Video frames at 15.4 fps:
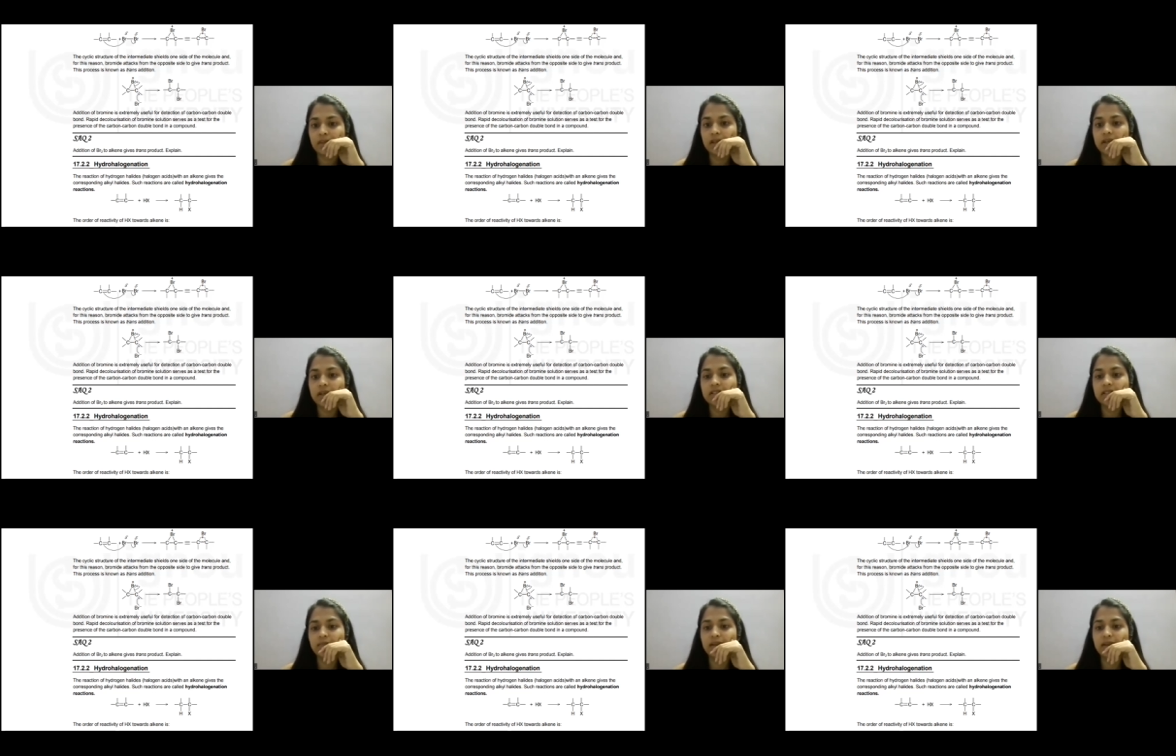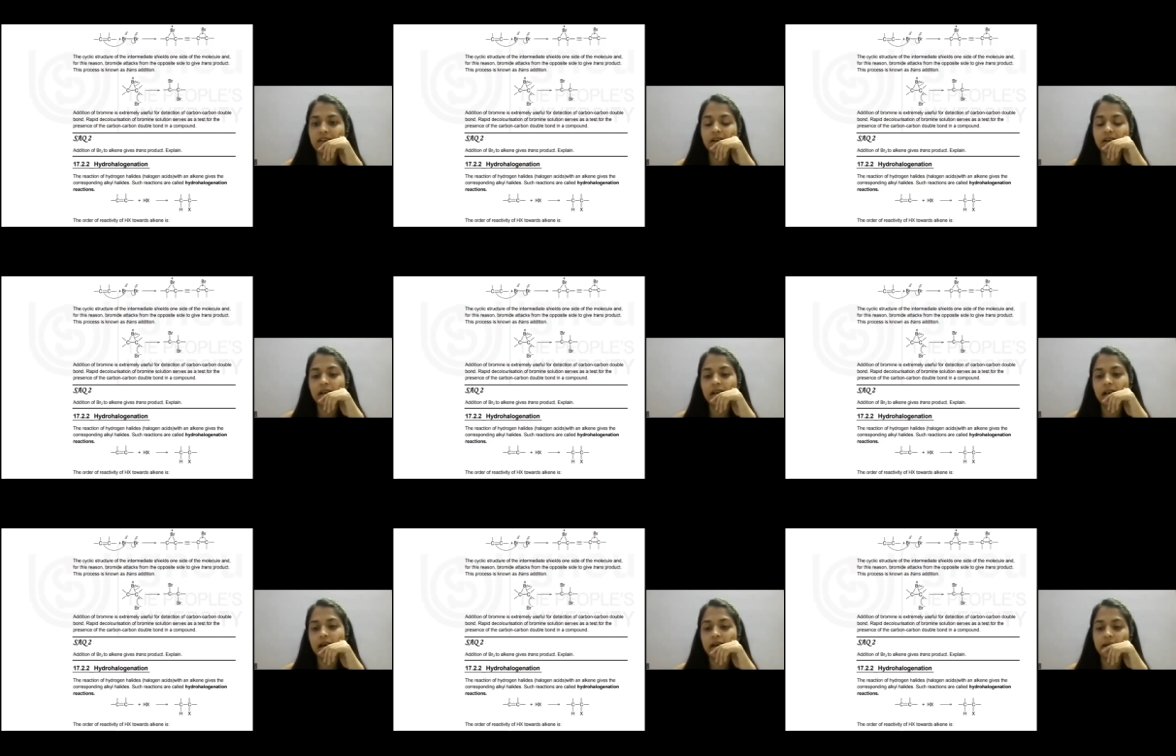
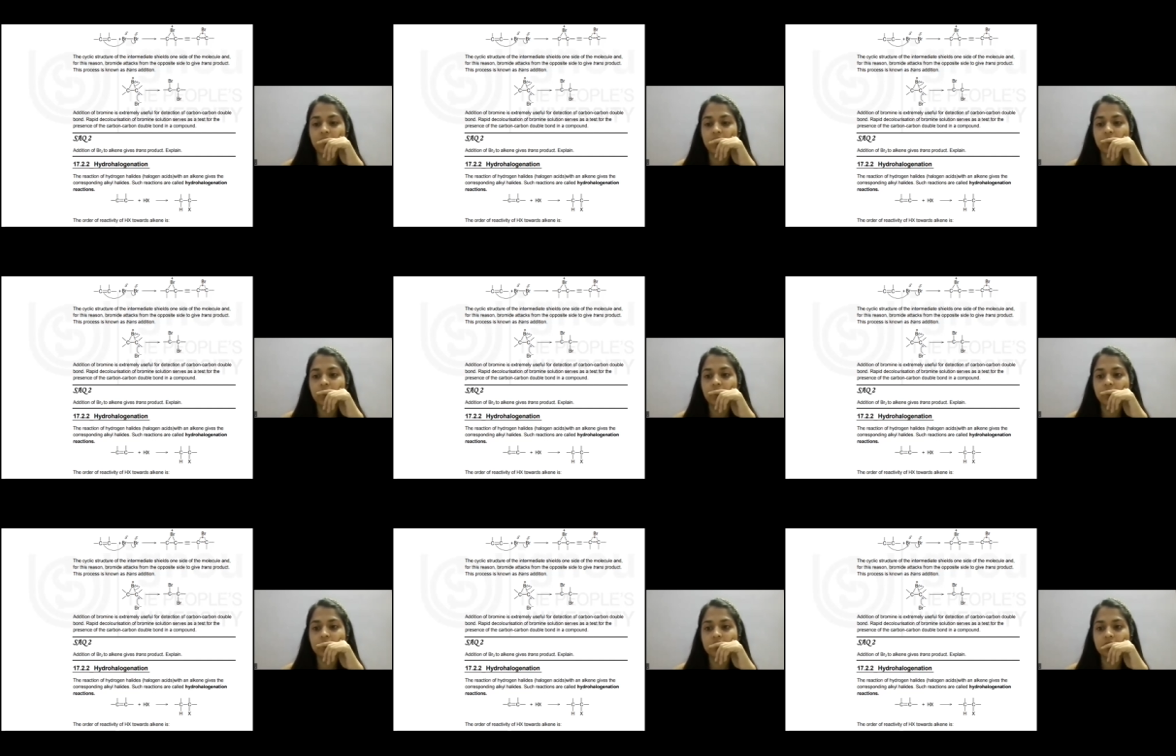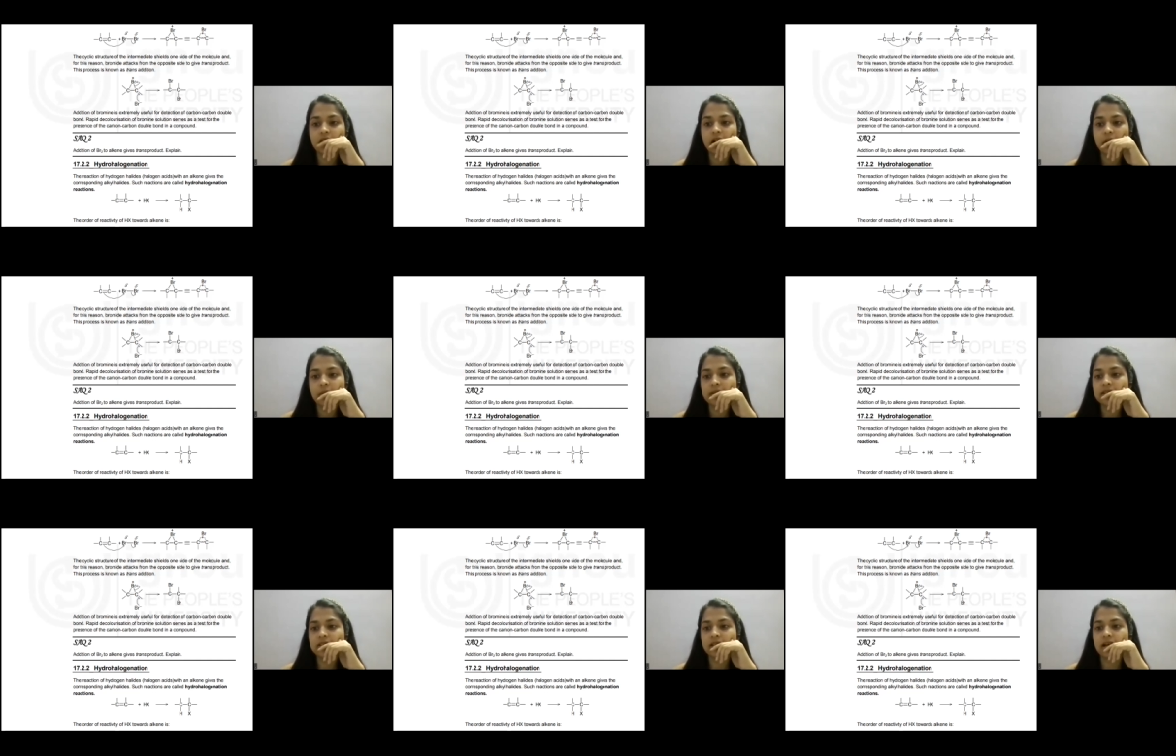अनसिमेट्रिकल है
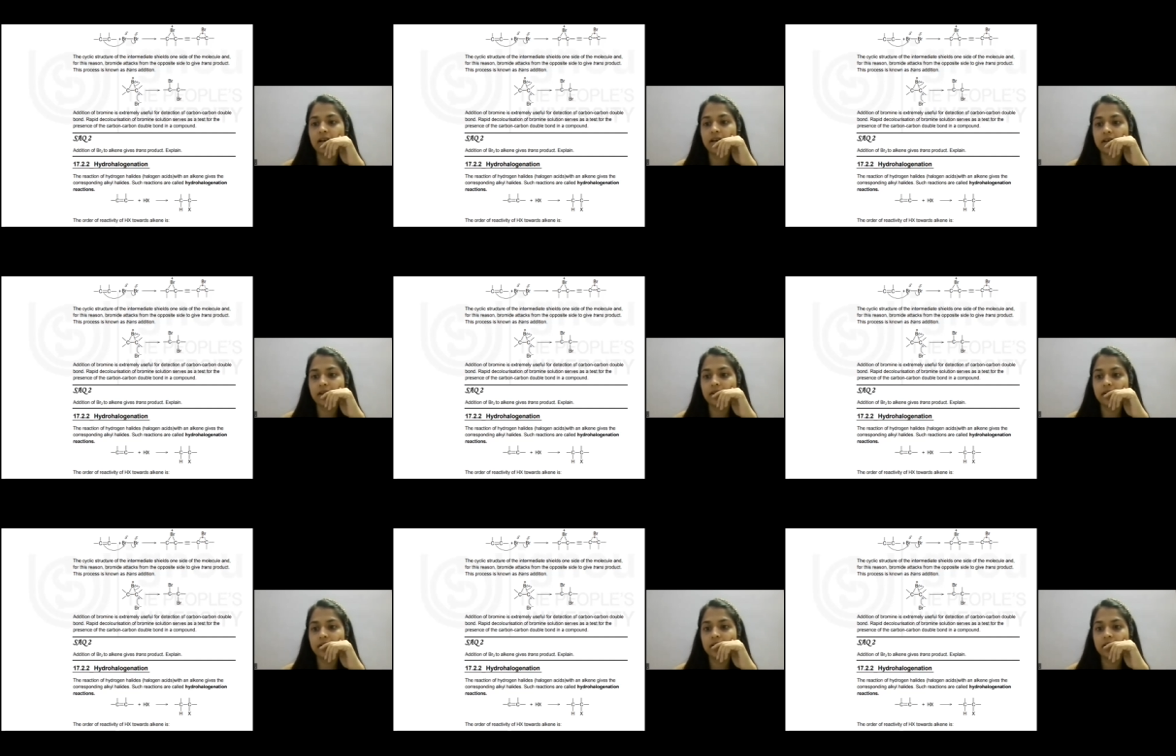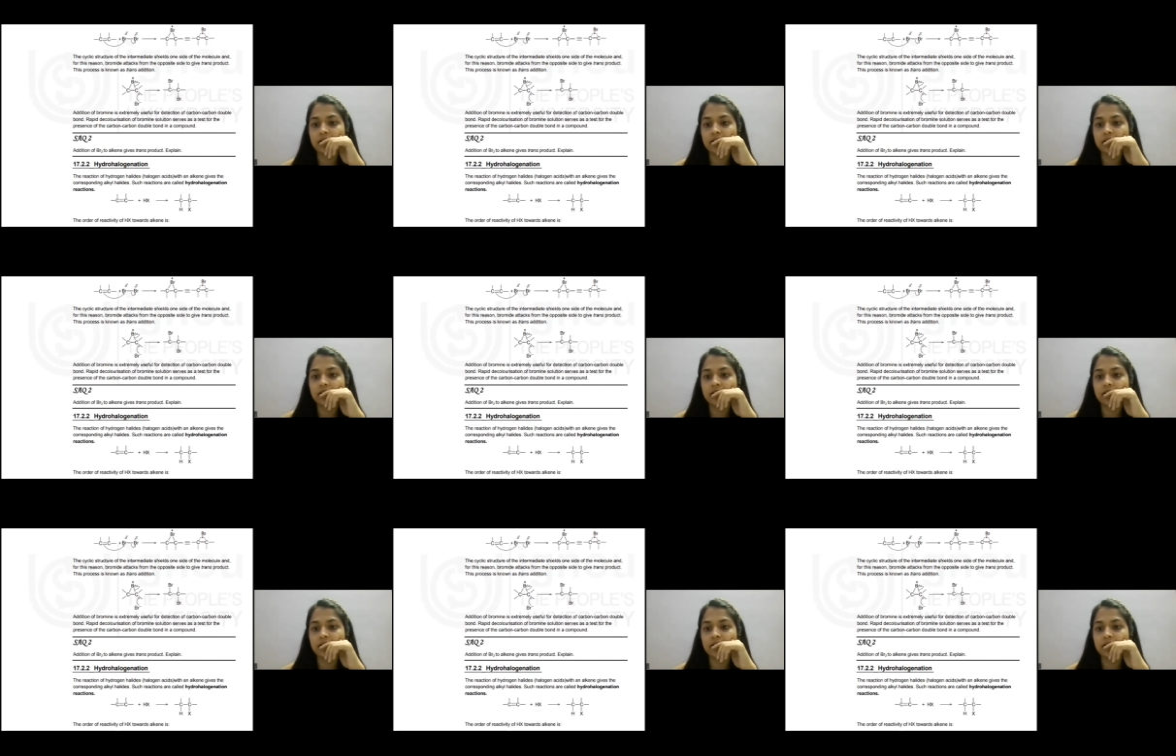कार्बन स्केलेटिन